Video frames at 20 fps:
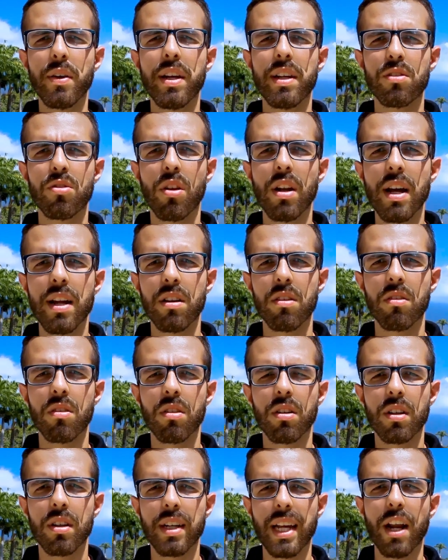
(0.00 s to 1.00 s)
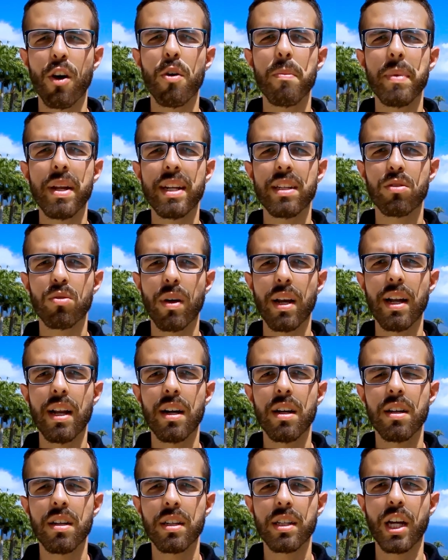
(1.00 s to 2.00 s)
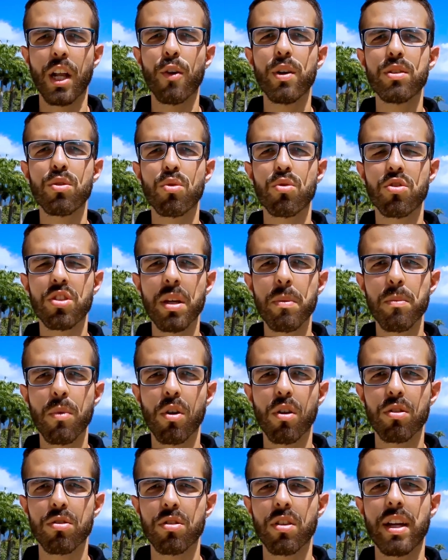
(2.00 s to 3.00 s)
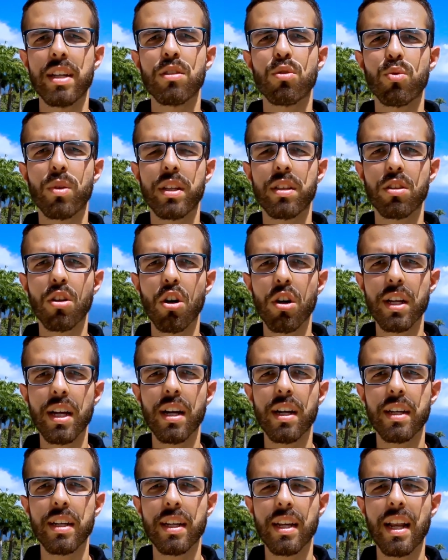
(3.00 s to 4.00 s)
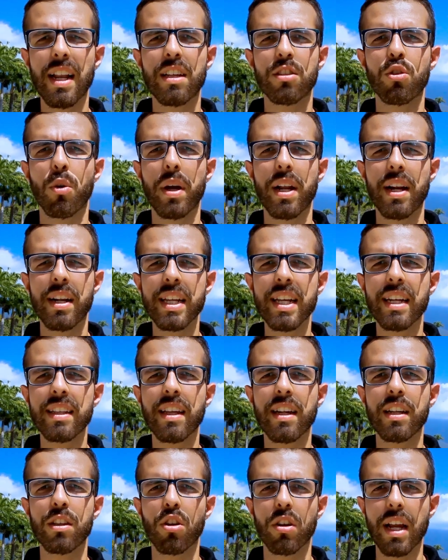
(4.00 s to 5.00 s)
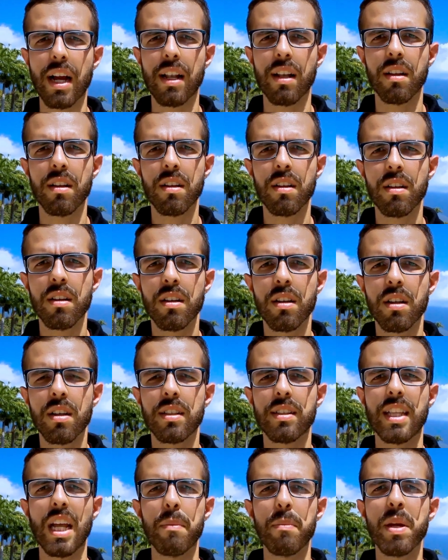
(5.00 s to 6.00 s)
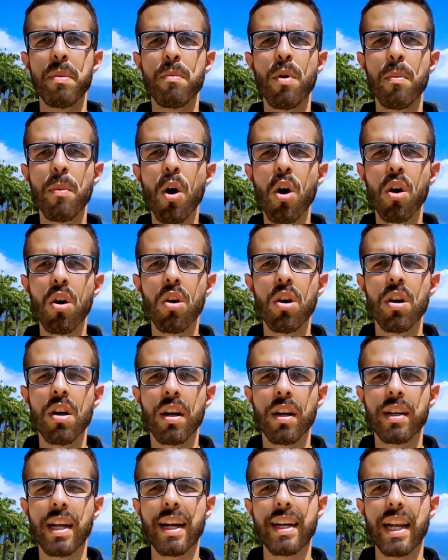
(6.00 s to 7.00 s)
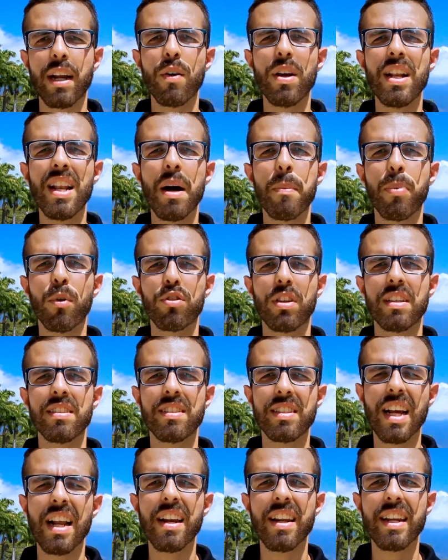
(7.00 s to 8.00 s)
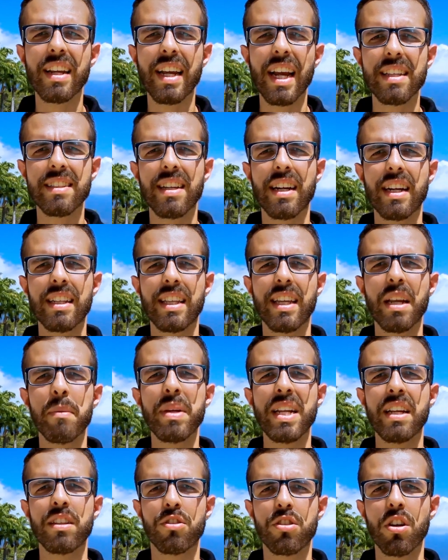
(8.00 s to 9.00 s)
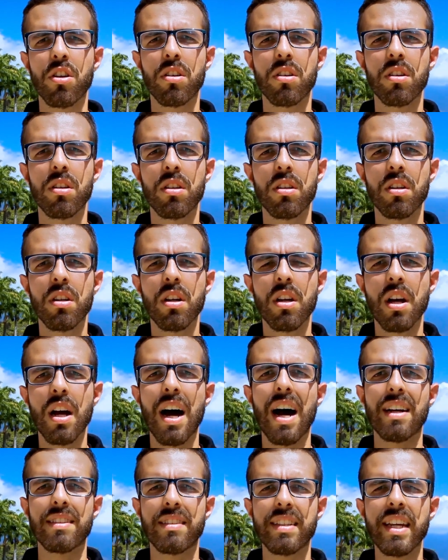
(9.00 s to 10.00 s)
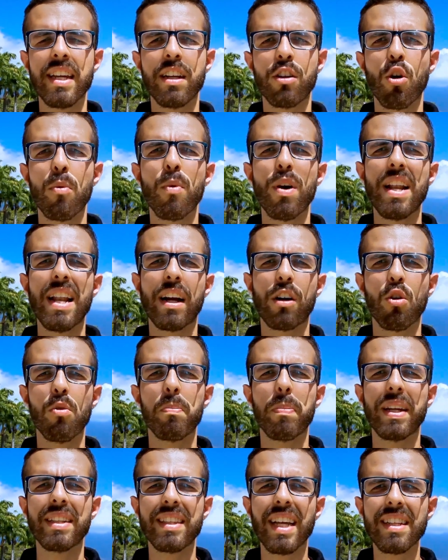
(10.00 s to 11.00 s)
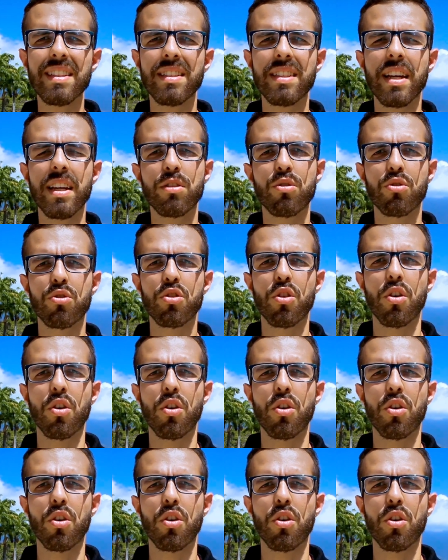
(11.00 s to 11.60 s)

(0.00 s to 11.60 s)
venezolano, creo en Venezuela, creo en sus símbolos, en su historia y en la soberanía territorial. Del mismo modo que creo en la potencial riqueza que tiene mi nación, así como en la competencia de sus